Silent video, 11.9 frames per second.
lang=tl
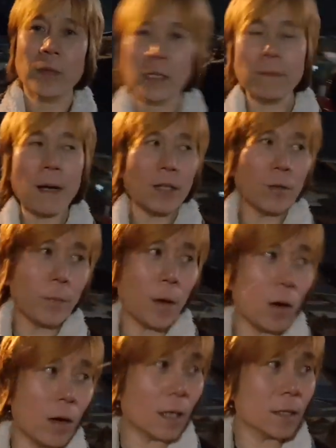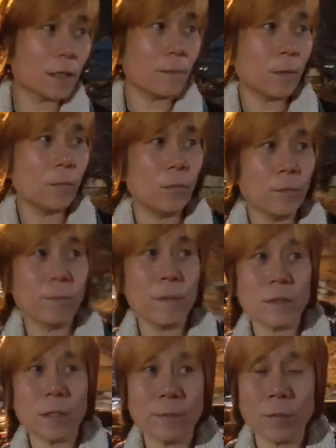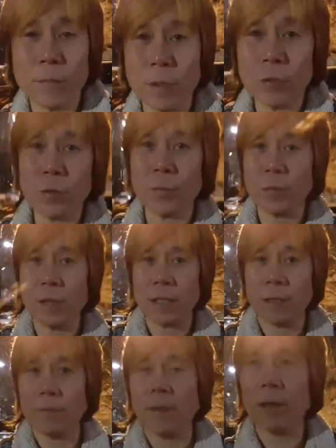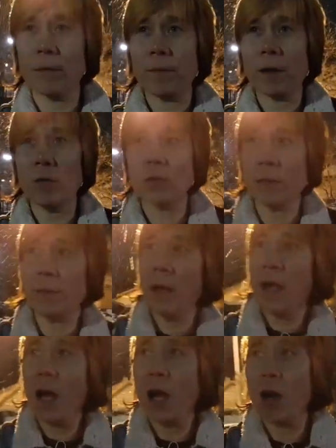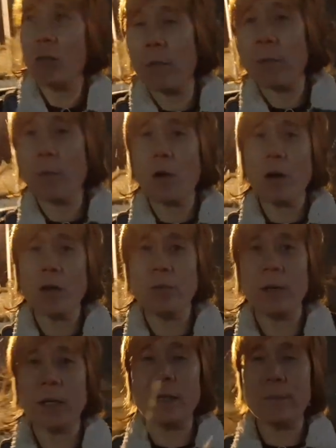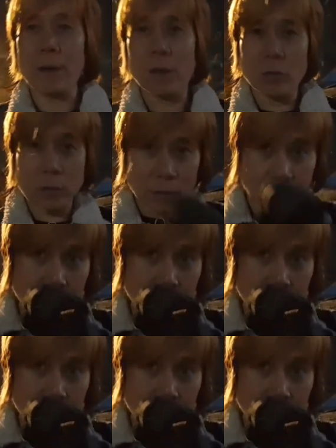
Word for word: Samahan niyo po ako hanggang 10, 10 minuto po natin pag-ipag-usap. Ako po po ay makikipag-usap